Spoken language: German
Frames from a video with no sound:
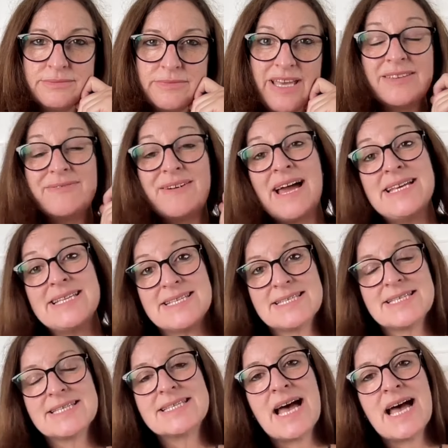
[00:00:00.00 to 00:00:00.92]
Ich weiß,
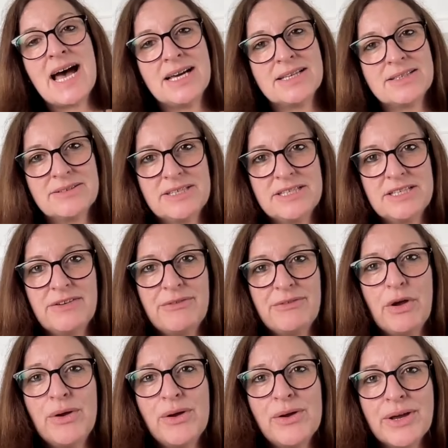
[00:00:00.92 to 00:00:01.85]
es ist hart und ich
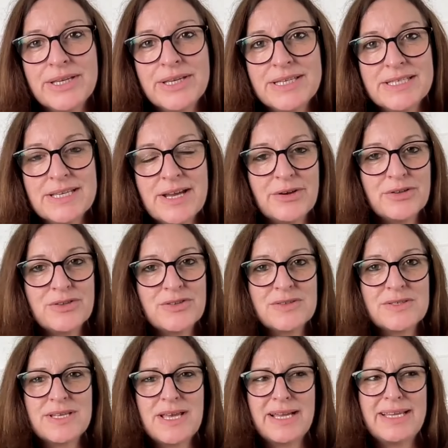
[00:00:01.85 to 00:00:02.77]
höre dich auch
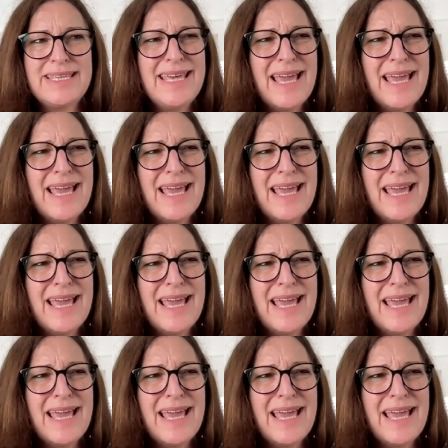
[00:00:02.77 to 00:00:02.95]
zu sagen,